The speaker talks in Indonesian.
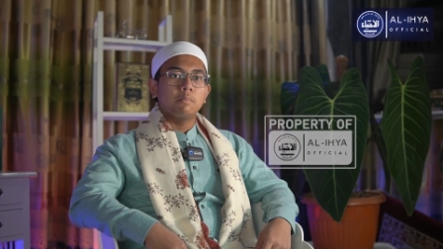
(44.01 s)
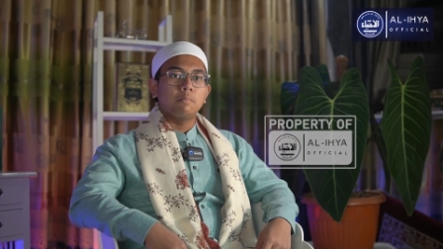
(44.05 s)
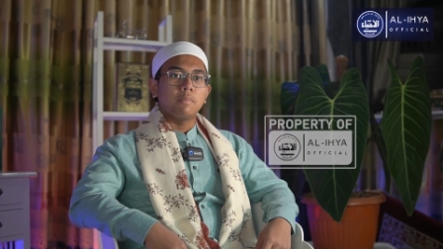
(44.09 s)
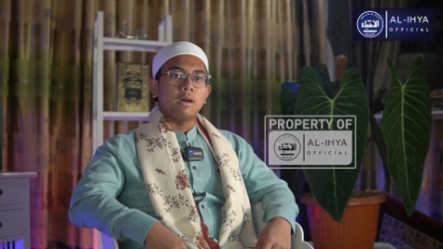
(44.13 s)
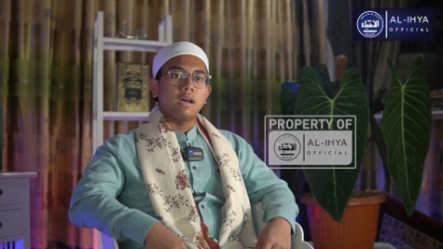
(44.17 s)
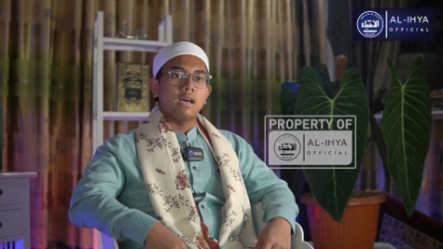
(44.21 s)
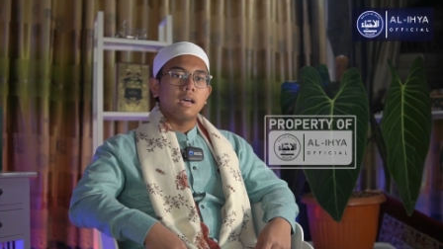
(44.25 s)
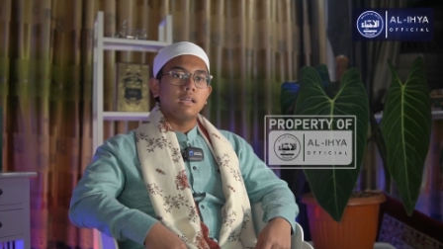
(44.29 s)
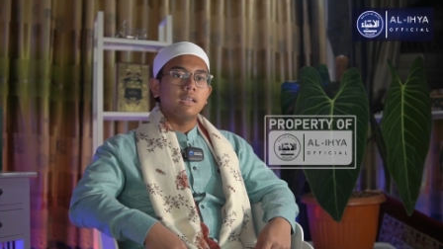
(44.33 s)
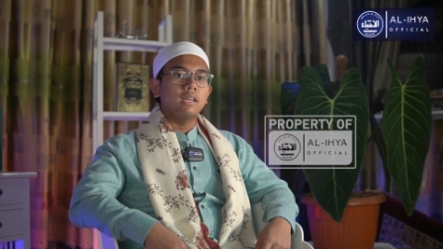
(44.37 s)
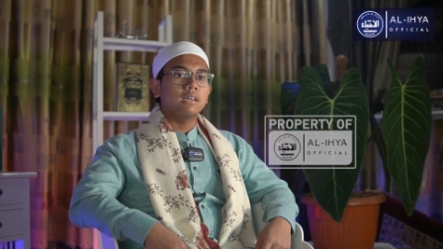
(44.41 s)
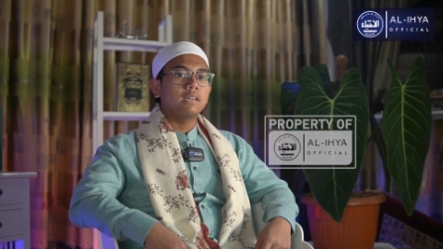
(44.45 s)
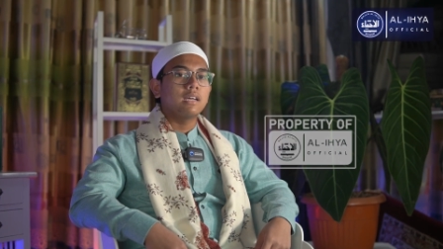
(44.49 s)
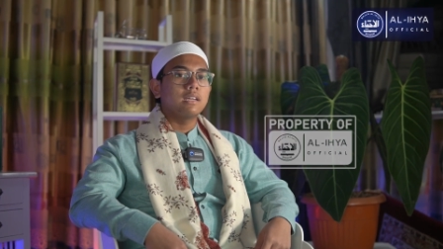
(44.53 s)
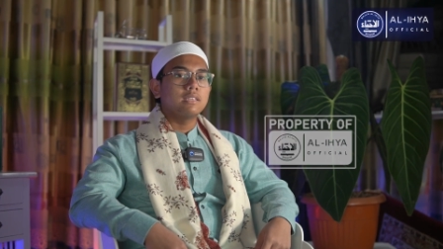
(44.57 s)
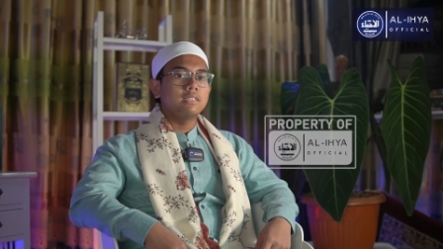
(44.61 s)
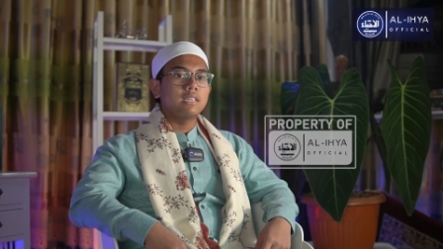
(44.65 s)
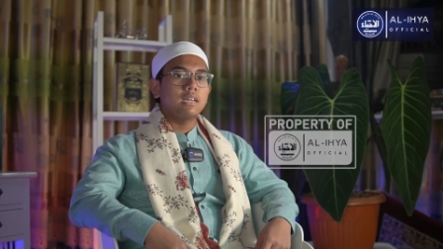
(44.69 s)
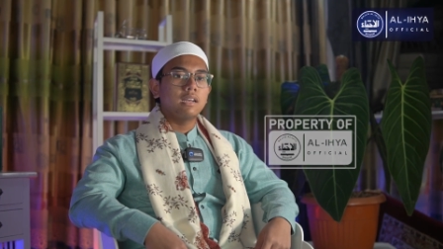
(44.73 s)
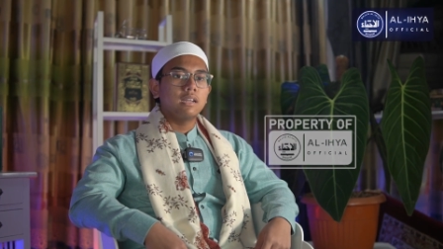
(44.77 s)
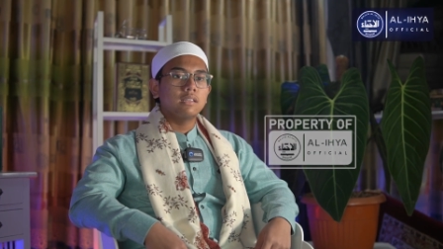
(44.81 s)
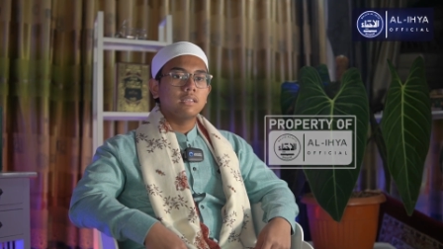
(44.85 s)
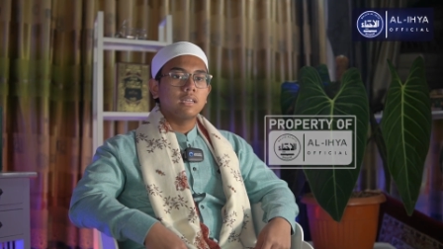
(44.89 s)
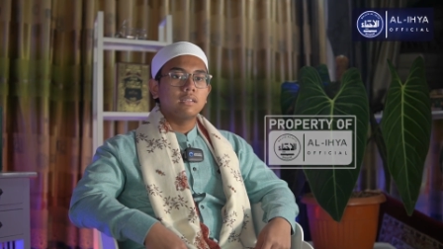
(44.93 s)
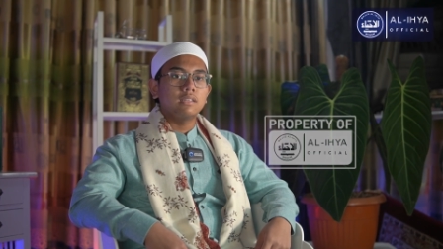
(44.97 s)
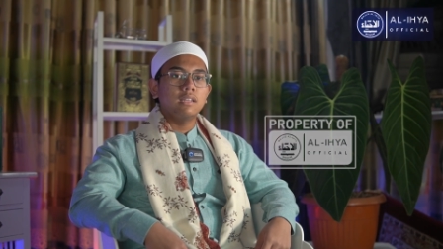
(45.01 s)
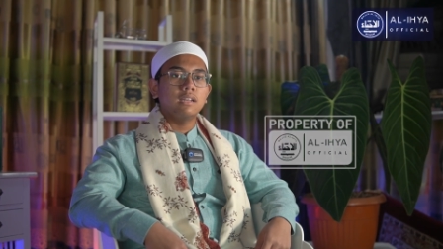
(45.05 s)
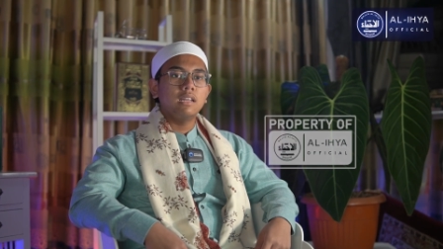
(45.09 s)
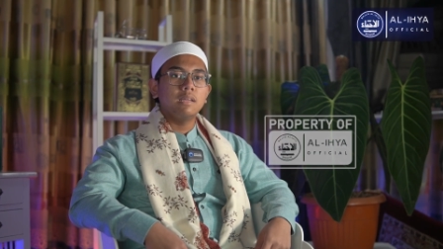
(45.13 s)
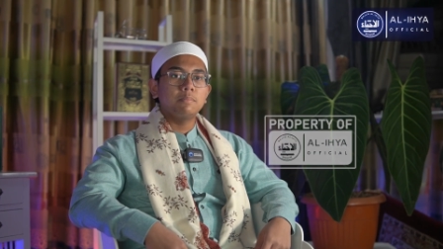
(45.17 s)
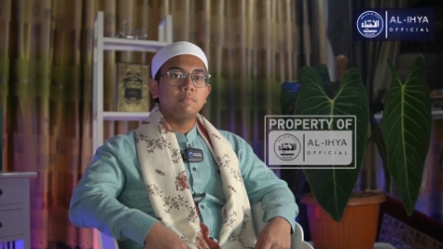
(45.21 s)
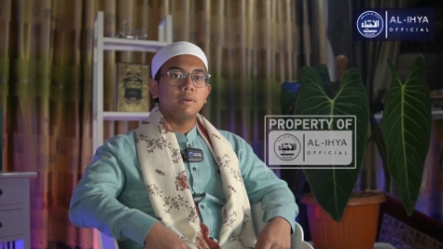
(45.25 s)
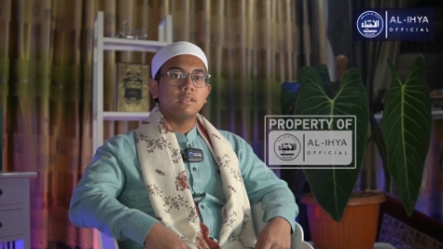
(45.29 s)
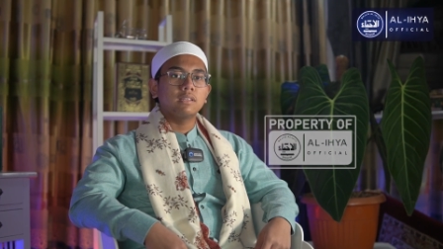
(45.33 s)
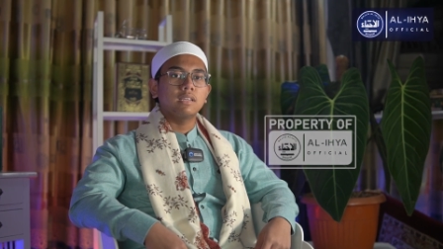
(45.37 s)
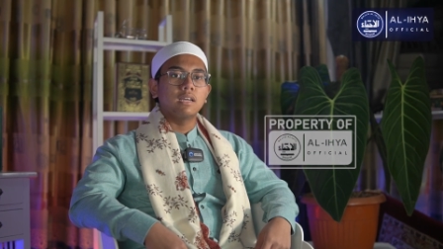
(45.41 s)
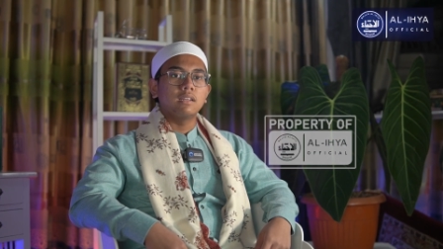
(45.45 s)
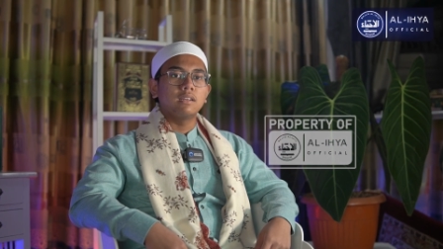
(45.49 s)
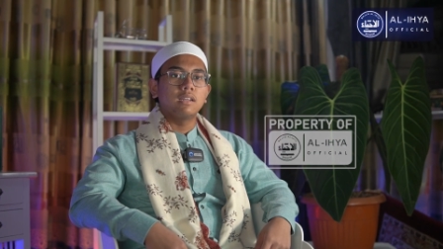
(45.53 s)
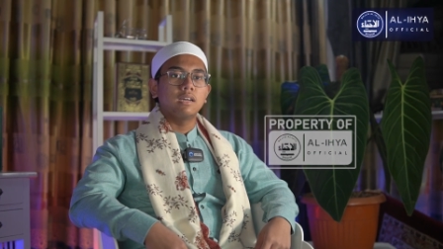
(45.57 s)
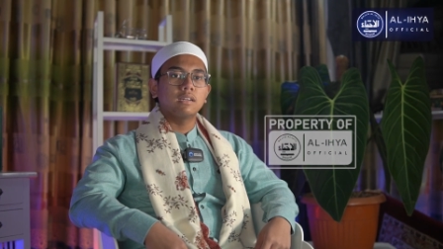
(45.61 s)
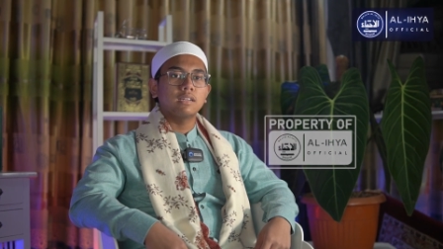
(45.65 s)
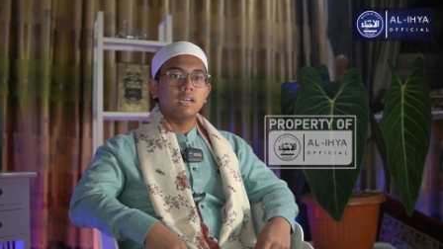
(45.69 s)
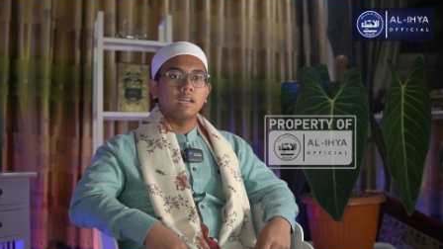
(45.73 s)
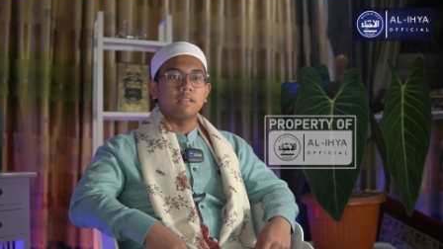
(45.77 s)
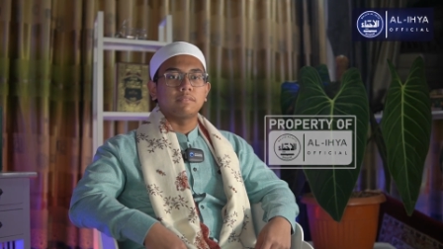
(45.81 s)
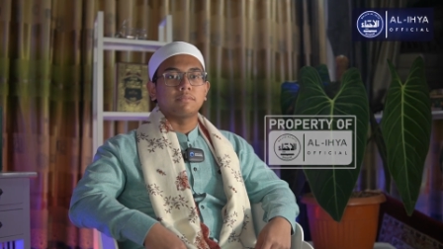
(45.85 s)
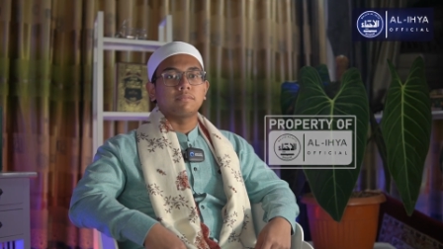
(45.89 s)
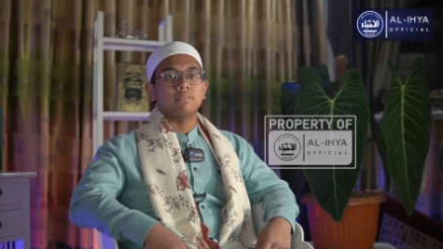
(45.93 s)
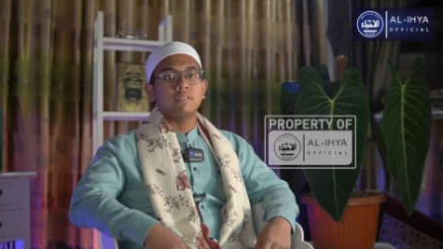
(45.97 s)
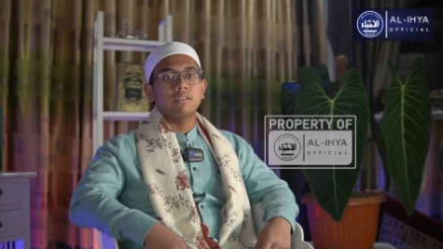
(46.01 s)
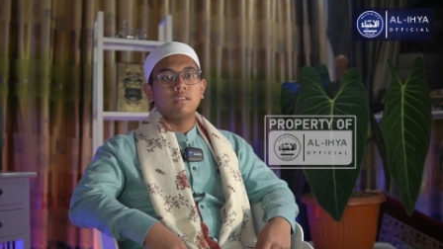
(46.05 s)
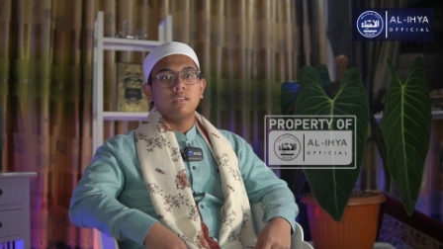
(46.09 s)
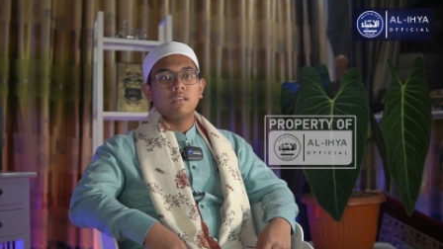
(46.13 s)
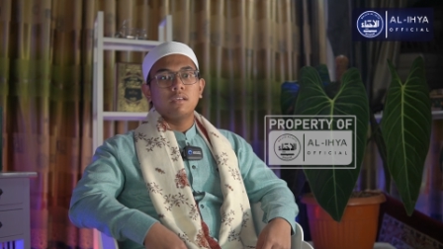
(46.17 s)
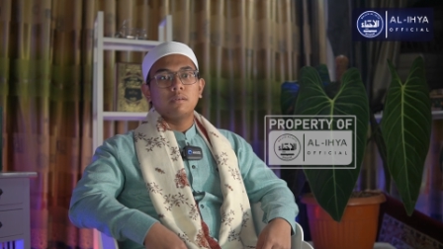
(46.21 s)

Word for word: pahala ganjarannya dilipat gandakan.